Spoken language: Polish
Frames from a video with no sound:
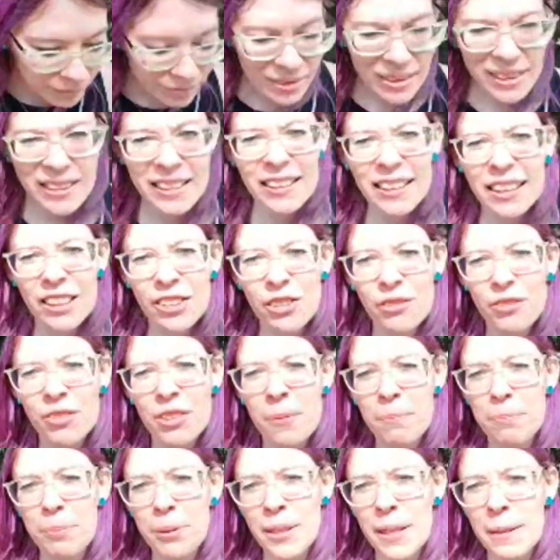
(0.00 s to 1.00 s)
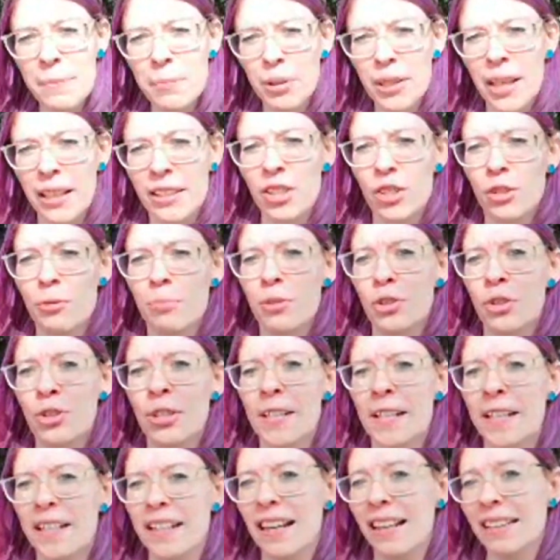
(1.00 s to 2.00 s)
Ja tak dziwnie piję, bo jak żeśmy
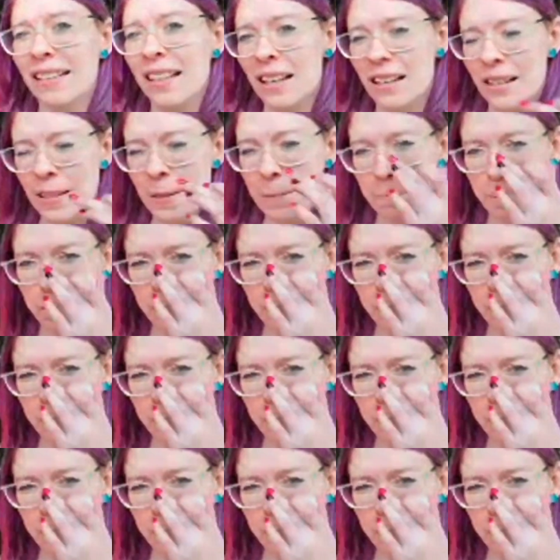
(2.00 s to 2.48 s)
szli i gadali,